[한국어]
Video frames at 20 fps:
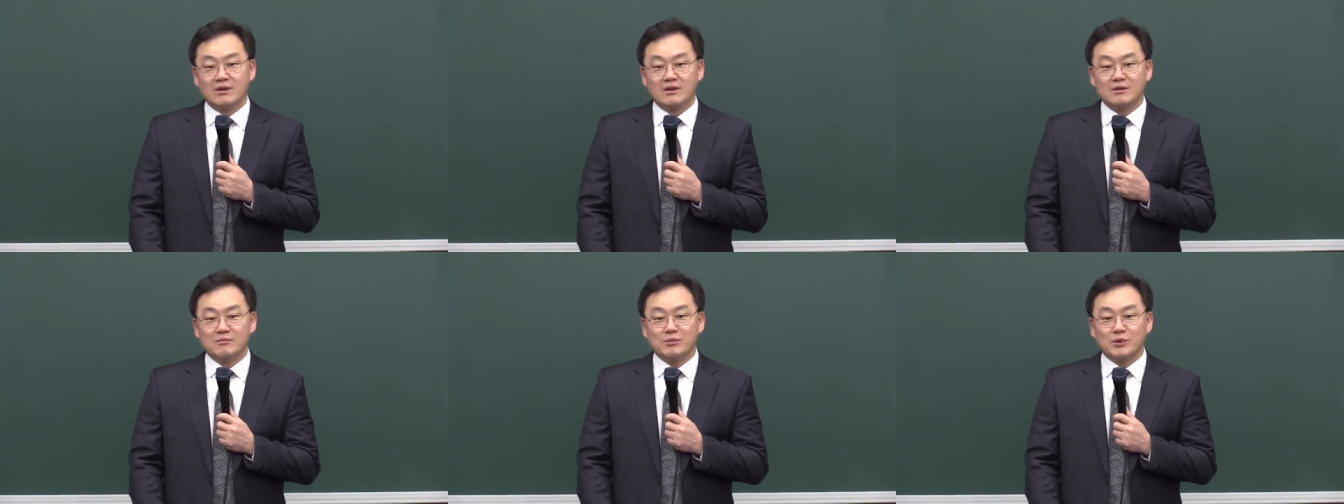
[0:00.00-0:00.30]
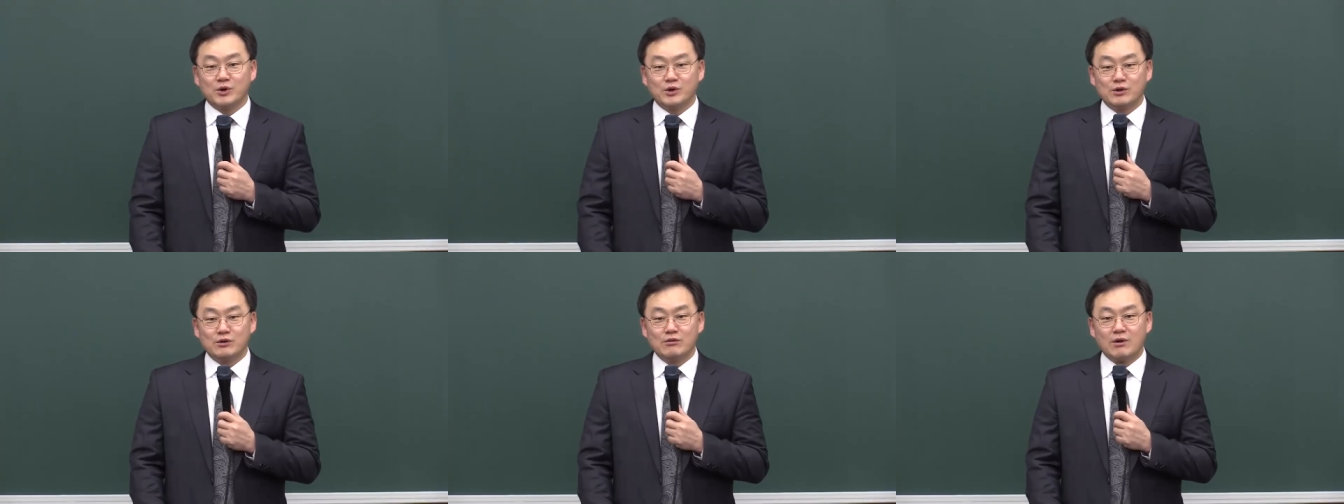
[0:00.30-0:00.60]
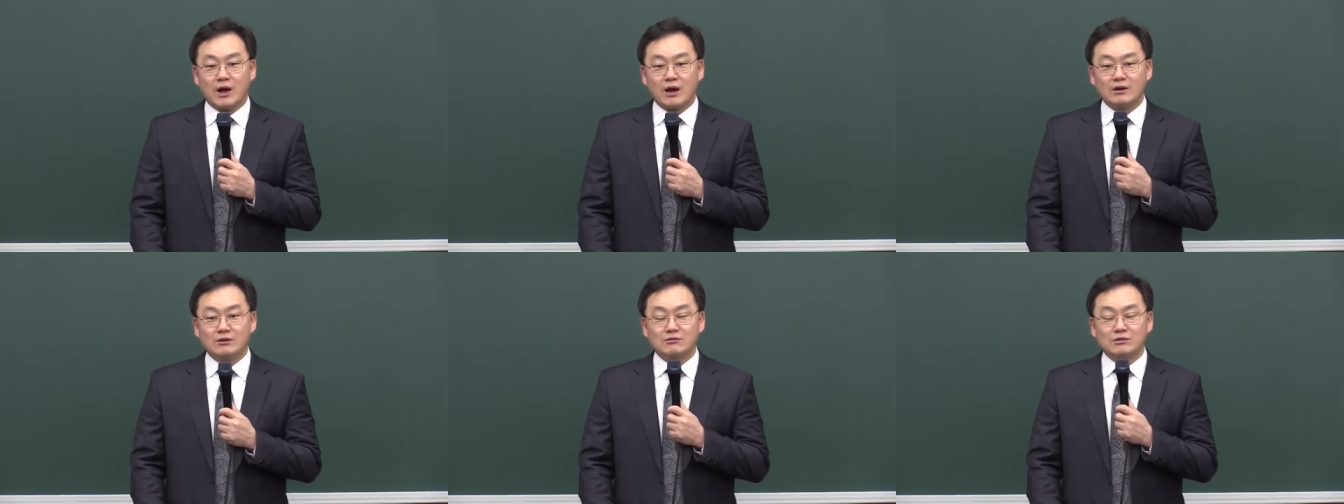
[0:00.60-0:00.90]
머리로
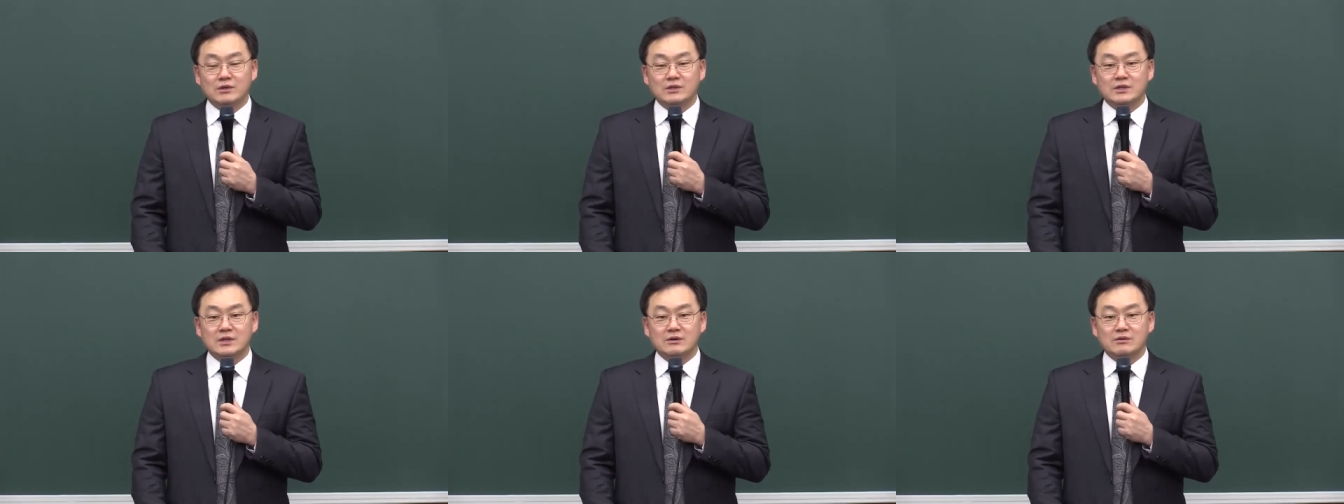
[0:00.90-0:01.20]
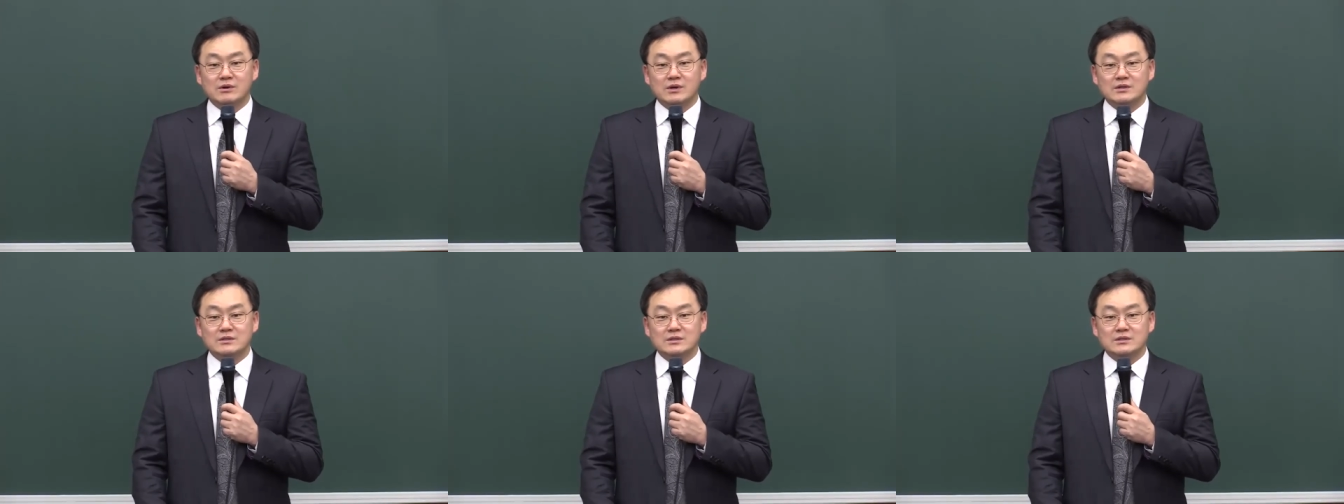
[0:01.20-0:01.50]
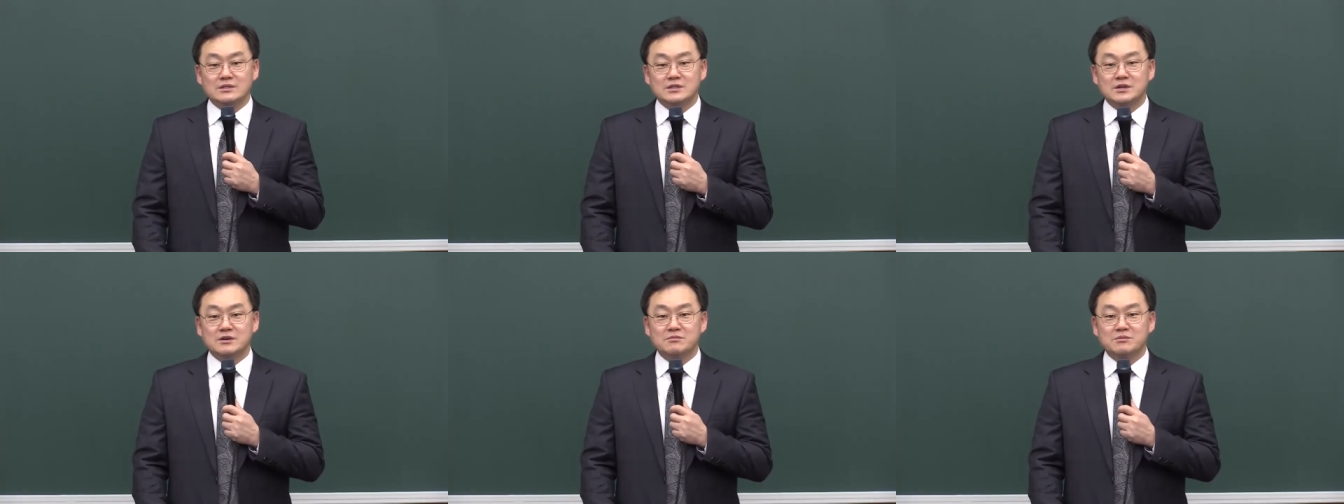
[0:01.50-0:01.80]
알고 있다고 해서
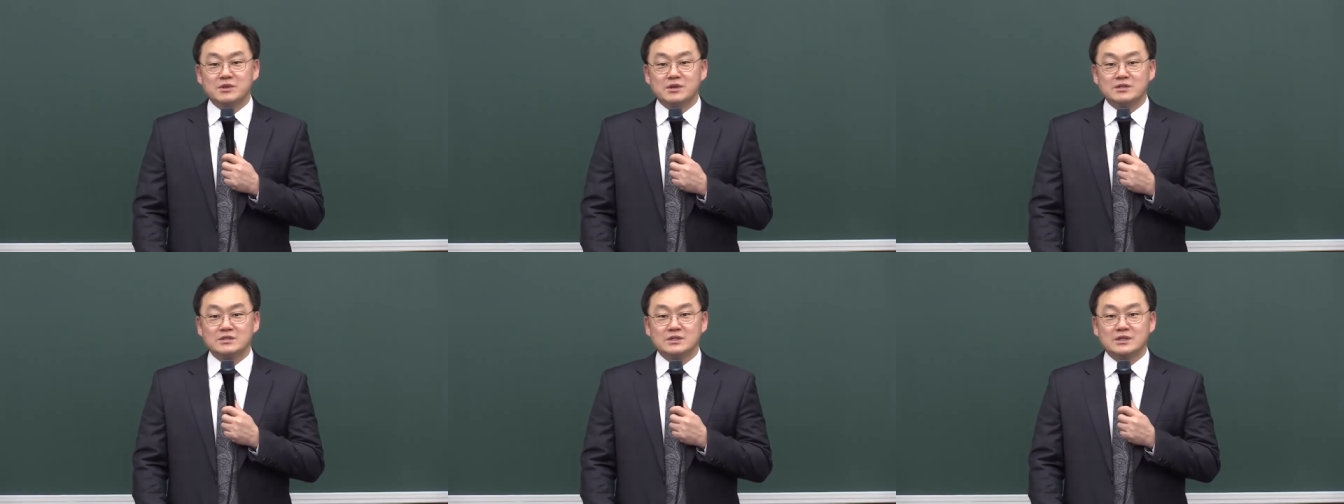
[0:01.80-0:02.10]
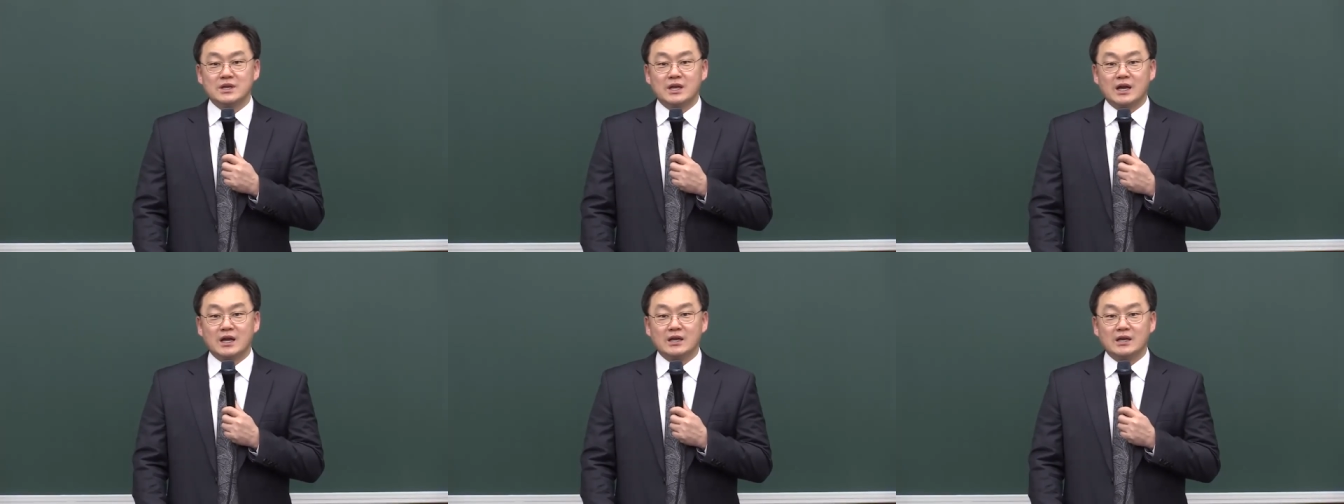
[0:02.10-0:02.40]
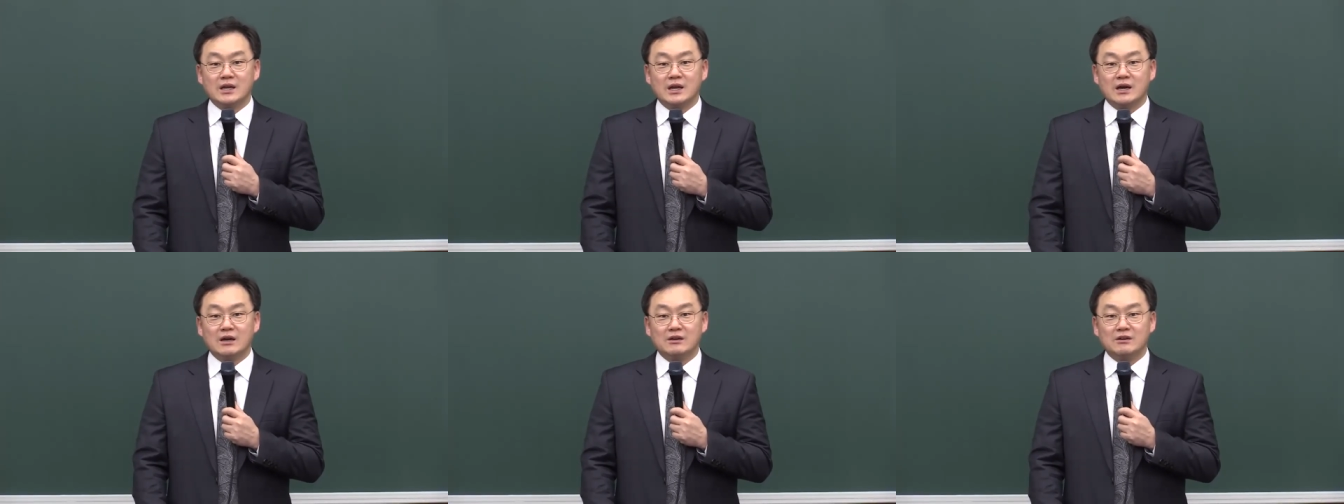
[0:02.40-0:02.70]
체험되어지는 게
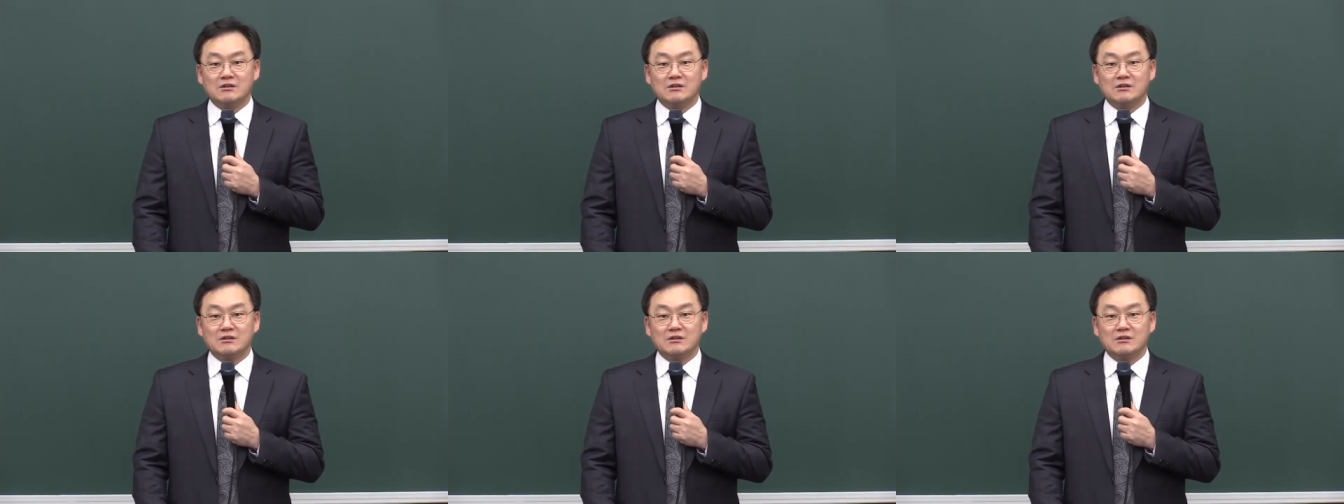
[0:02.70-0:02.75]
아니라